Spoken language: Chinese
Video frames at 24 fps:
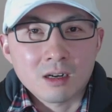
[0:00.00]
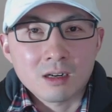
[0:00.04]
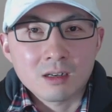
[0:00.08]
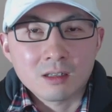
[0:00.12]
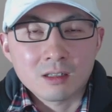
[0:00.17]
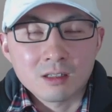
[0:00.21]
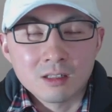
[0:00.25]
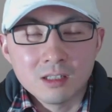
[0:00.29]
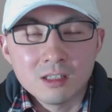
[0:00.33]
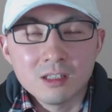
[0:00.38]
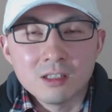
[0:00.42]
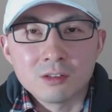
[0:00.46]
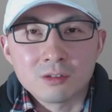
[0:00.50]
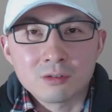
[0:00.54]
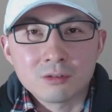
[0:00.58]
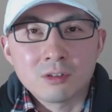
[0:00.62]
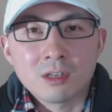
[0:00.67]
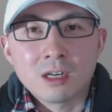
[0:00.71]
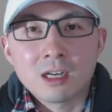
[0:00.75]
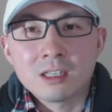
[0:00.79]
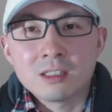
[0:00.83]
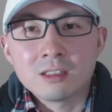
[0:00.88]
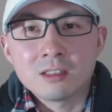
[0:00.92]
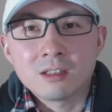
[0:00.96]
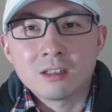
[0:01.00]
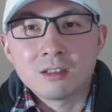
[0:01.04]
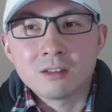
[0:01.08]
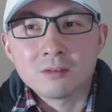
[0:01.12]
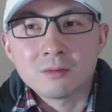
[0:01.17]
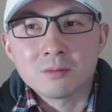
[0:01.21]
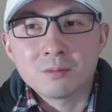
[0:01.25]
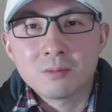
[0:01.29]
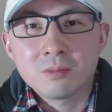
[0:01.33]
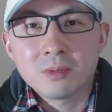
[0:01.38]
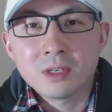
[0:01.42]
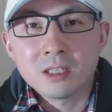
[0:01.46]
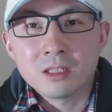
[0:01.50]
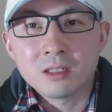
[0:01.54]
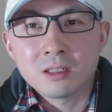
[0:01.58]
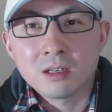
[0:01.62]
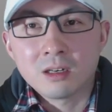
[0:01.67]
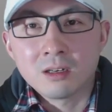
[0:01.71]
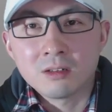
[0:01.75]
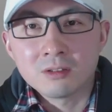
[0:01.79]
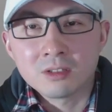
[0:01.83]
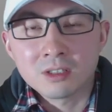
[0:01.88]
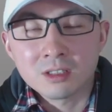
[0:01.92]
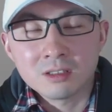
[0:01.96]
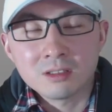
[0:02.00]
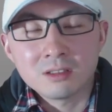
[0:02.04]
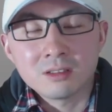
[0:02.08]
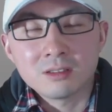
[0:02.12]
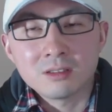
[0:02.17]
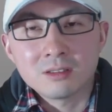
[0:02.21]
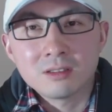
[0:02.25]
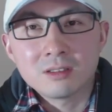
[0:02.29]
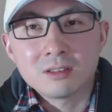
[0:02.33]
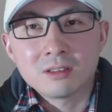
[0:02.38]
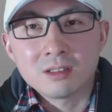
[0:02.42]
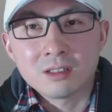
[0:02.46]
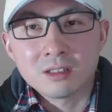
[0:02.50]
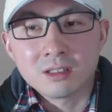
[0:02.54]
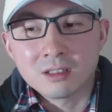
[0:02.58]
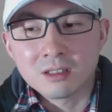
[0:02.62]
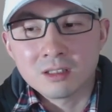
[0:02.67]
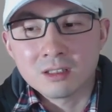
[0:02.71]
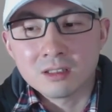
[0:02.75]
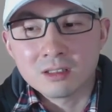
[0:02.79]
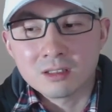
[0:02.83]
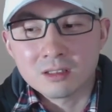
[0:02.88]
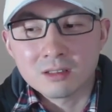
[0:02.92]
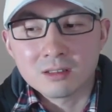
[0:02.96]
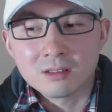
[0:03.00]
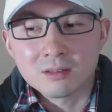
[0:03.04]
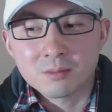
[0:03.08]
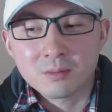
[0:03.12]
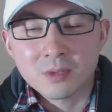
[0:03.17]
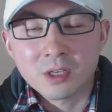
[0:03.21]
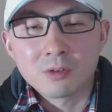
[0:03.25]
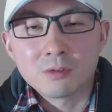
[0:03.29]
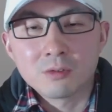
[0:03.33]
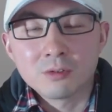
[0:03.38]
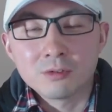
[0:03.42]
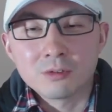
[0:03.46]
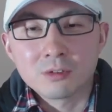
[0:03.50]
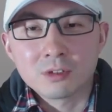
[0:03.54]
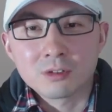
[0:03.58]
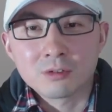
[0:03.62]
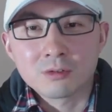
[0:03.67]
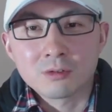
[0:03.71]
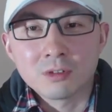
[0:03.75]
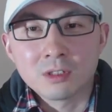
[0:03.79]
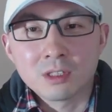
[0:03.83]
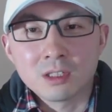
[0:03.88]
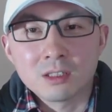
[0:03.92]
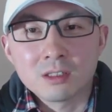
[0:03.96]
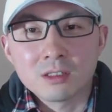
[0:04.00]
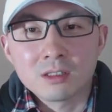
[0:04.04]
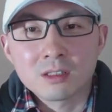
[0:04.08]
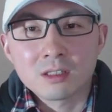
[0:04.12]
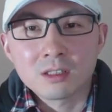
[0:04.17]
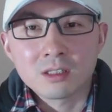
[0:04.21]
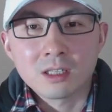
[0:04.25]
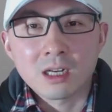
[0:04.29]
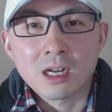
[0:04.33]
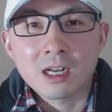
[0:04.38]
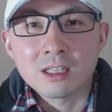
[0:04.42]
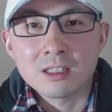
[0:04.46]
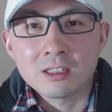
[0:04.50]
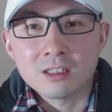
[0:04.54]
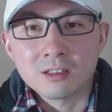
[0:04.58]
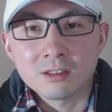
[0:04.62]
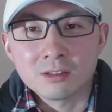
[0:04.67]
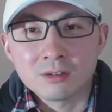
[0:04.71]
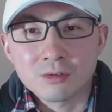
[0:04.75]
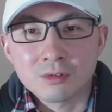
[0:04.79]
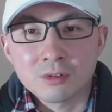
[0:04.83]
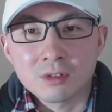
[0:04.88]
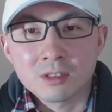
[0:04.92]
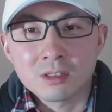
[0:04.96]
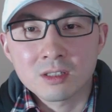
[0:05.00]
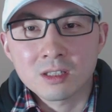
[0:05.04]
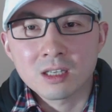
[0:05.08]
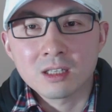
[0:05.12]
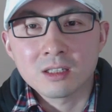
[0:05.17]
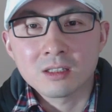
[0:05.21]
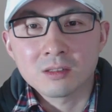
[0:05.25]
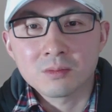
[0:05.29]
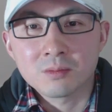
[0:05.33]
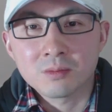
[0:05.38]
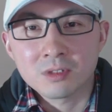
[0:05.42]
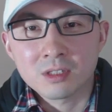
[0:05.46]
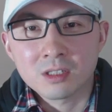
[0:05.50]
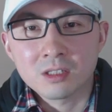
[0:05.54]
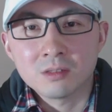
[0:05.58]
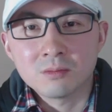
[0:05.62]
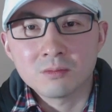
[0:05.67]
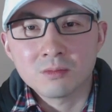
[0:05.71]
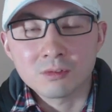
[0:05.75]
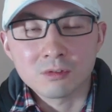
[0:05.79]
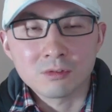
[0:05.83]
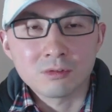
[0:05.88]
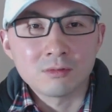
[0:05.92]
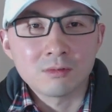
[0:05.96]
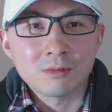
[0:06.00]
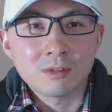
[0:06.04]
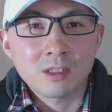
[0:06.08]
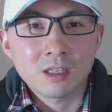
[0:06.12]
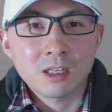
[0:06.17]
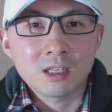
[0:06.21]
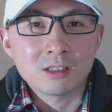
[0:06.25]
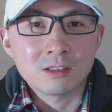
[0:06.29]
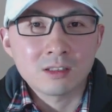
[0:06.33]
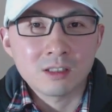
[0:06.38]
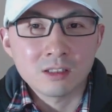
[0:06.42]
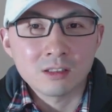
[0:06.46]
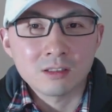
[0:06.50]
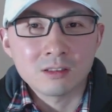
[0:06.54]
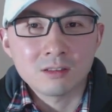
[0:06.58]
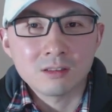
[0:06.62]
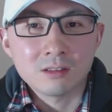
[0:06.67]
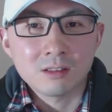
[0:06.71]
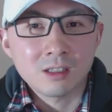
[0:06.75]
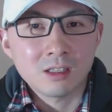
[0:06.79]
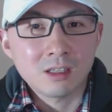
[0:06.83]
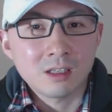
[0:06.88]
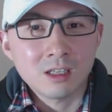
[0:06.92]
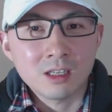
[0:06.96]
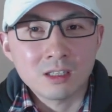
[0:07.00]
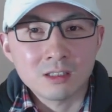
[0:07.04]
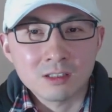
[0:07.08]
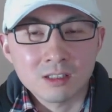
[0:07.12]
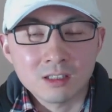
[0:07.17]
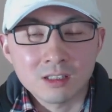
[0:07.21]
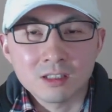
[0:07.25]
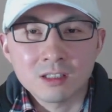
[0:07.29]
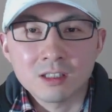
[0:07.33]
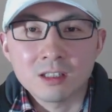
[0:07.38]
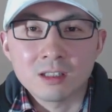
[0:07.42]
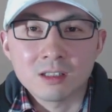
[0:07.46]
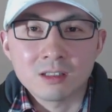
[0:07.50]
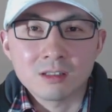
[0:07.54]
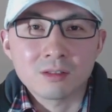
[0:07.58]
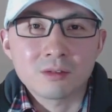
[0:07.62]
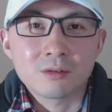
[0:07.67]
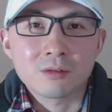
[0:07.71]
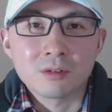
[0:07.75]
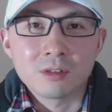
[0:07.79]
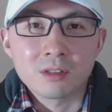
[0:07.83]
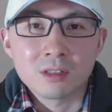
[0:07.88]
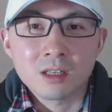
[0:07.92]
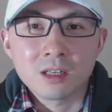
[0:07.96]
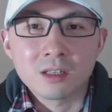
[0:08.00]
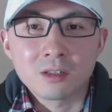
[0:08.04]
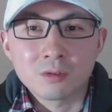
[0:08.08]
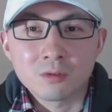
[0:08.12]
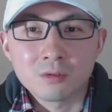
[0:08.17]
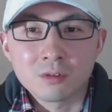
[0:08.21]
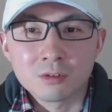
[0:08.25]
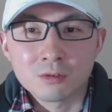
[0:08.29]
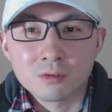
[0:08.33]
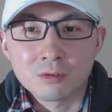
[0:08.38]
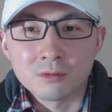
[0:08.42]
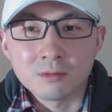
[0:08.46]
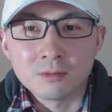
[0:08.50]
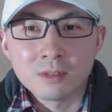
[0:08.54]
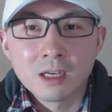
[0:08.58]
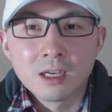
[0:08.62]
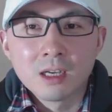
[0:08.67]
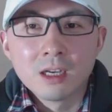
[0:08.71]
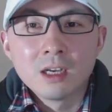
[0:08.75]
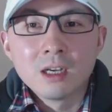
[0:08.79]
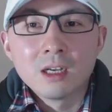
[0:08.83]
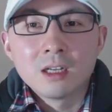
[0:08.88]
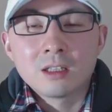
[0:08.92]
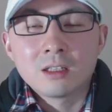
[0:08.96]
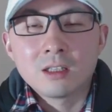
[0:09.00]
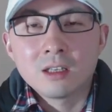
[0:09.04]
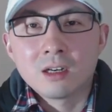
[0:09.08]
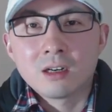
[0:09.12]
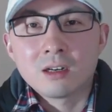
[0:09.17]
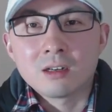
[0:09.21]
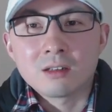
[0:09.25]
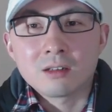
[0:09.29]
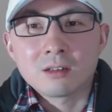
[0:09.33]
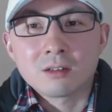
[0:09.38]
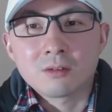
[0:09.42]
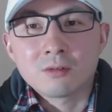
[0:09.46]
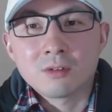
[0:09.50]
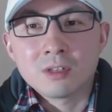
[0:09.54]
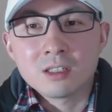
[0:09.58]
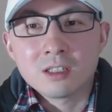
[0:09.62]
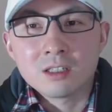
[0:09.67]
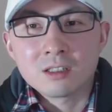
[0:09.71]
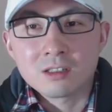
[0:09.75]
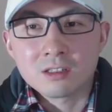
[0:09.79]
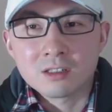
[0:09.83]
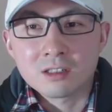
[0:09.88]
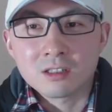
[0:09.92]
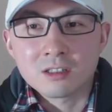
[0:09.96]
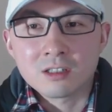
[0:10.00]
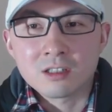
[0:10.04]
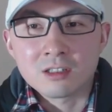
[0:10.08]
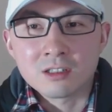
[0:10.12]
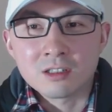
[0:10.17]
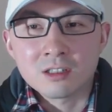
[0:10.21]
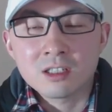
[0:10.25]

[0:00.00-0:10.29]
可以说，按照被告的这个辩护律师说的，是案情存在着不清不楚，量刑量刑也存在着过重。第二，关键是这个时